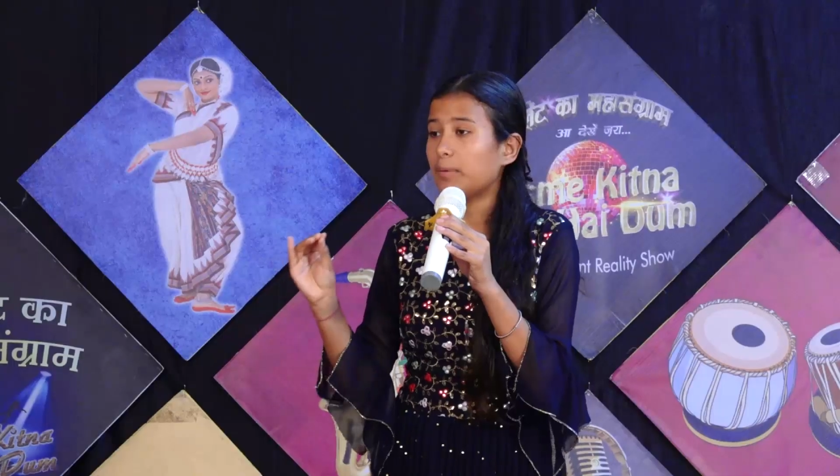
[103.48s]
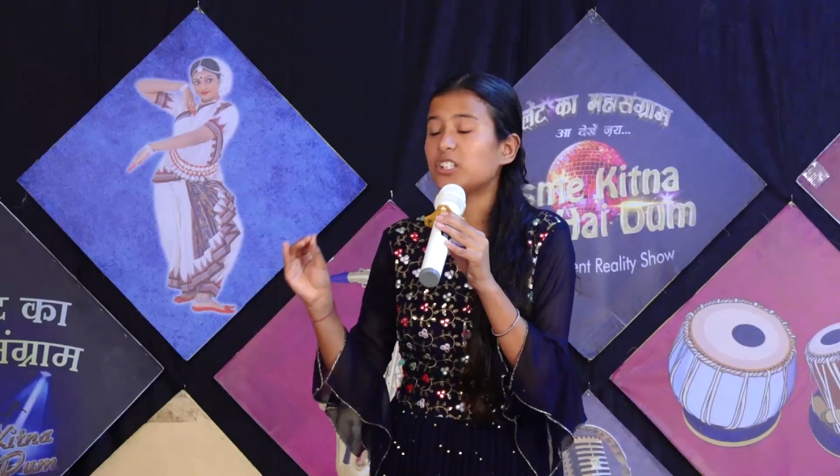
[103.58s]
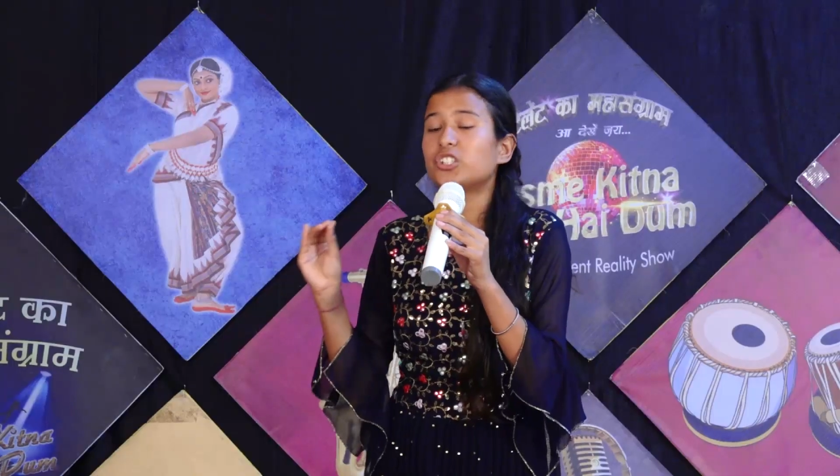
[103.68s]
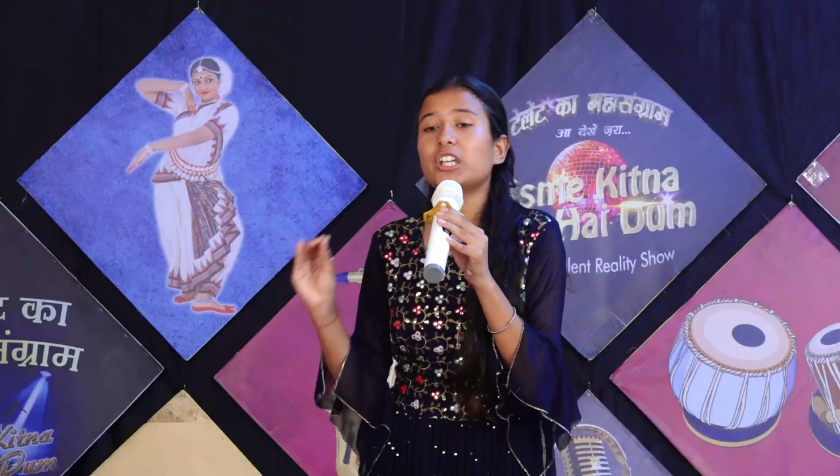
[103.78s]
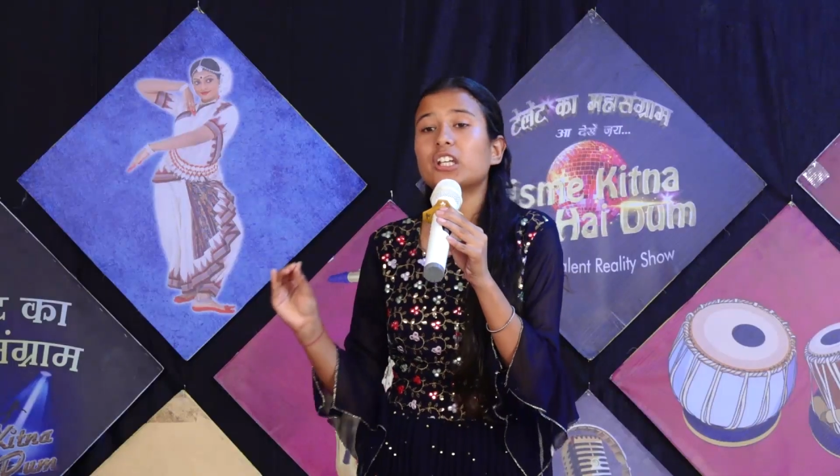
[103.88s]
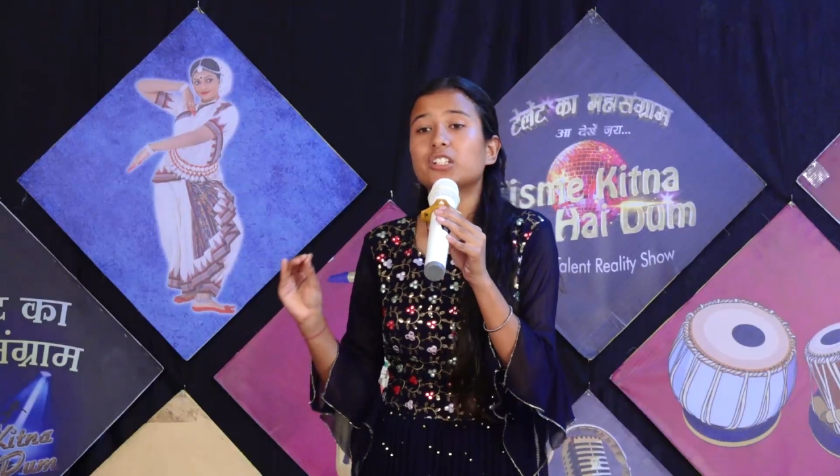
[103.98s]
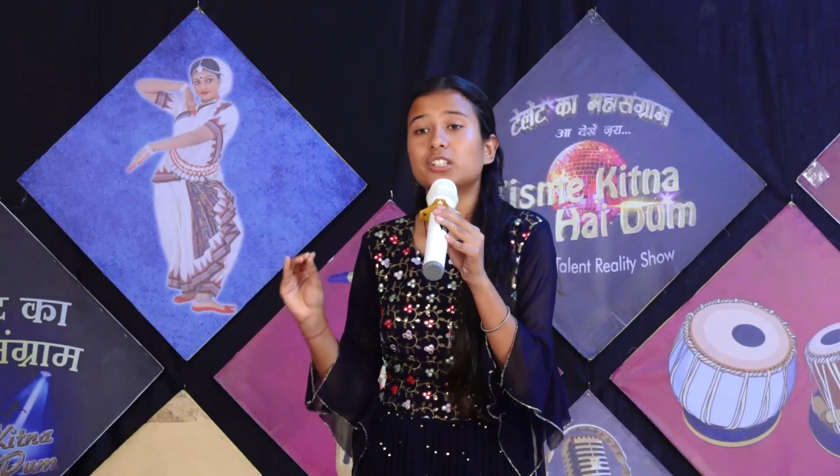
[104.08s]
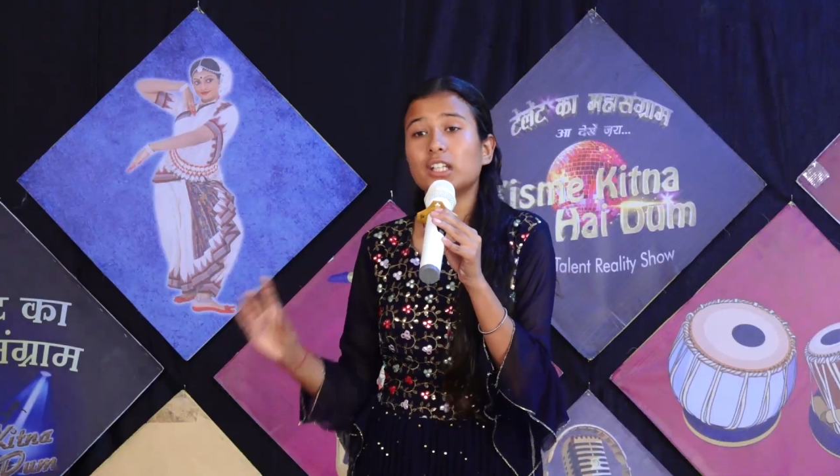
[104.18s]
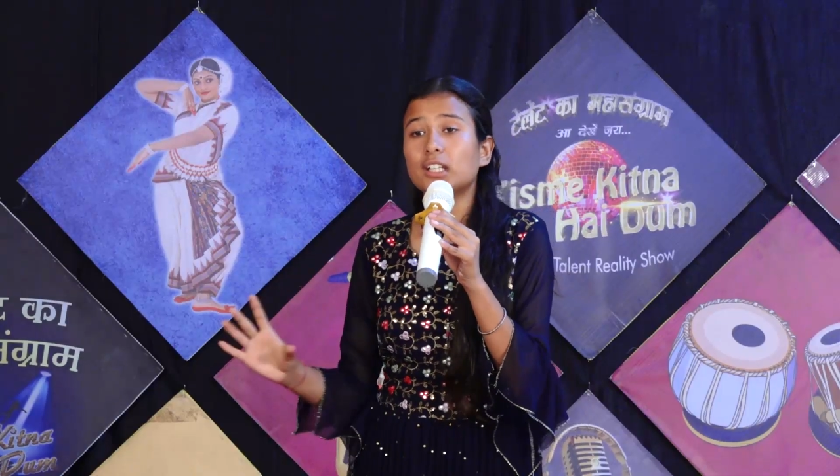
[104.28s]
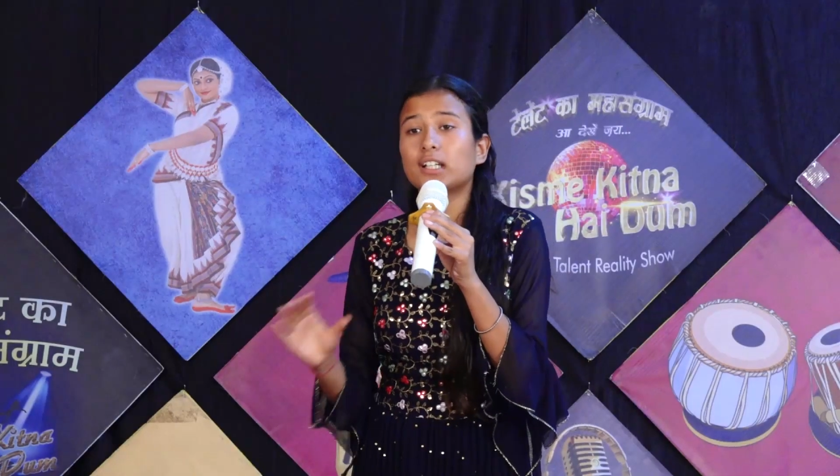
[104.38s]
भी चीख
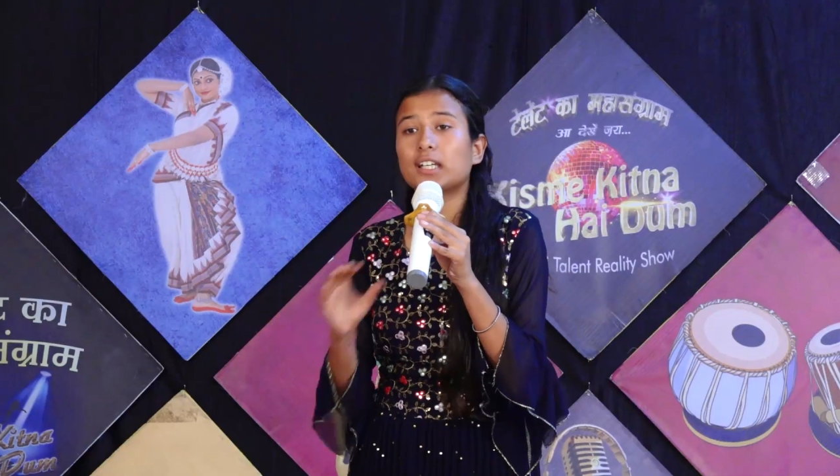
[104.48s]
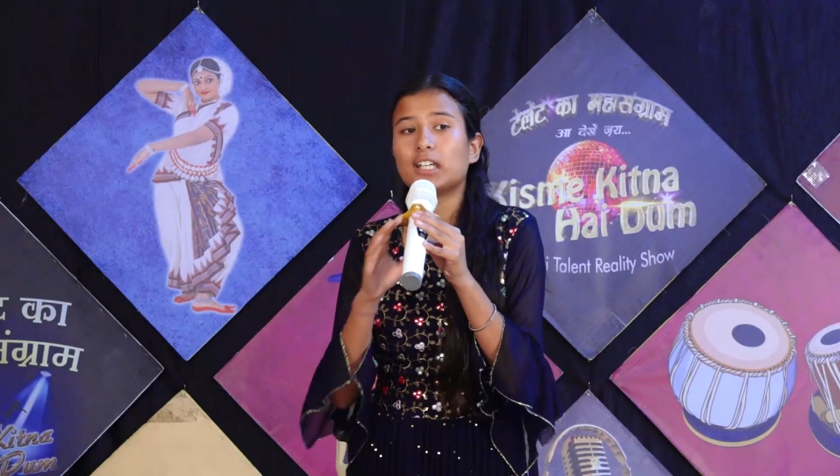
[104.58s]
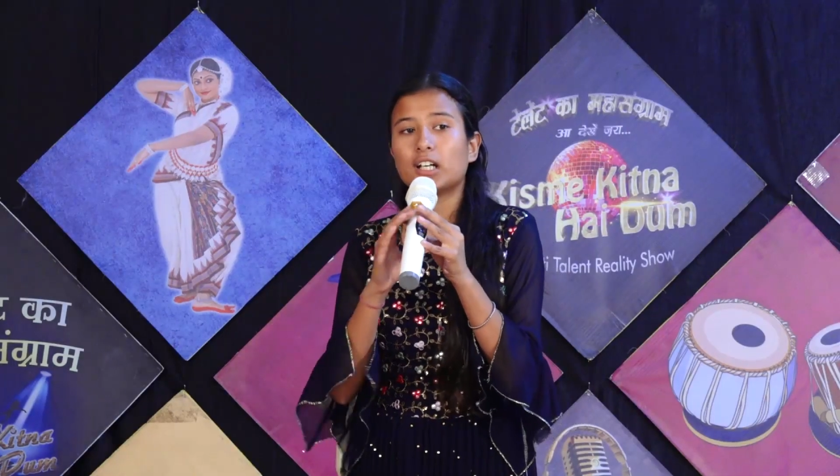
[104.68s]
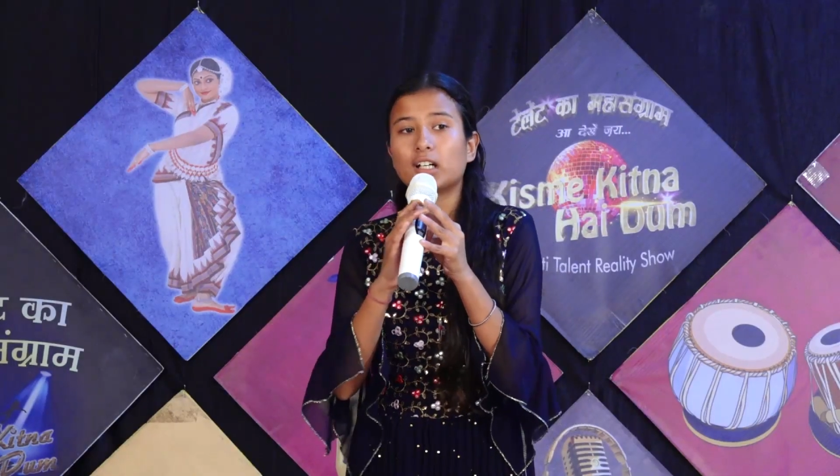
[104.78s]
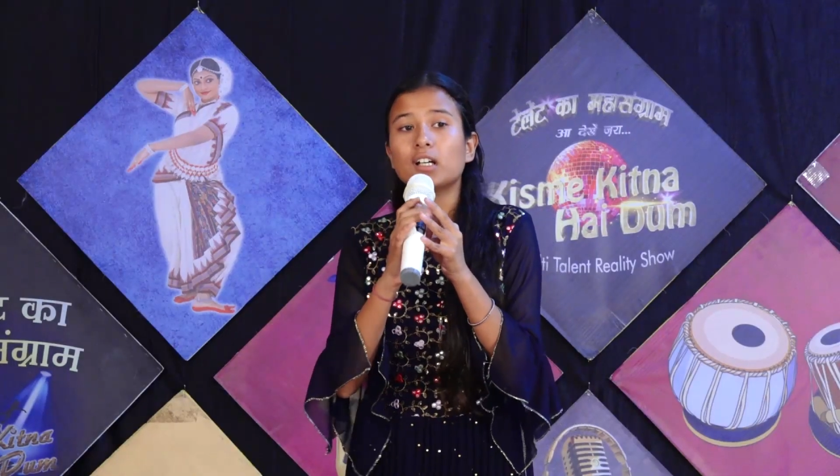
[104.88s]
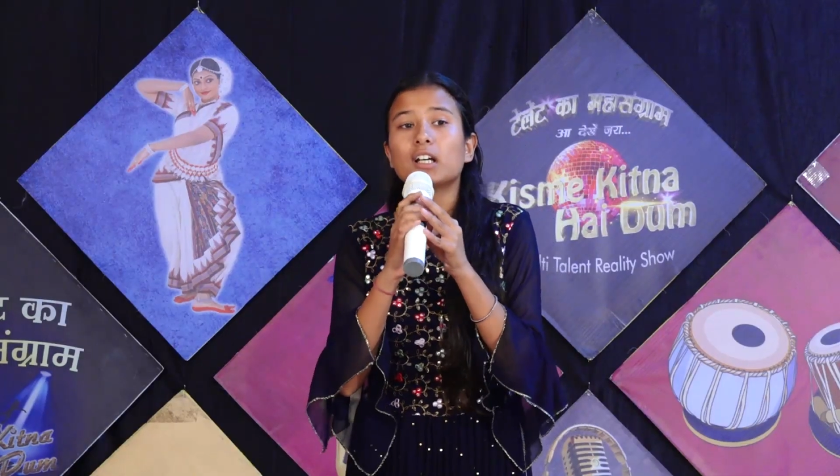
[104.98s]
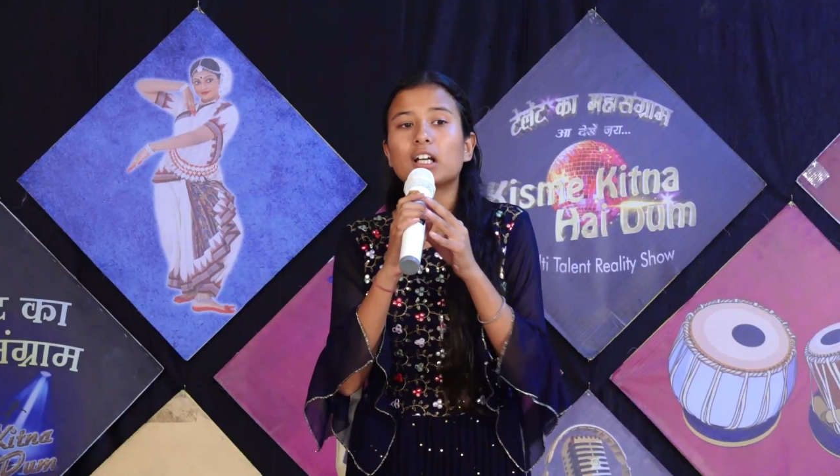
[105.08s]
चीख कर यह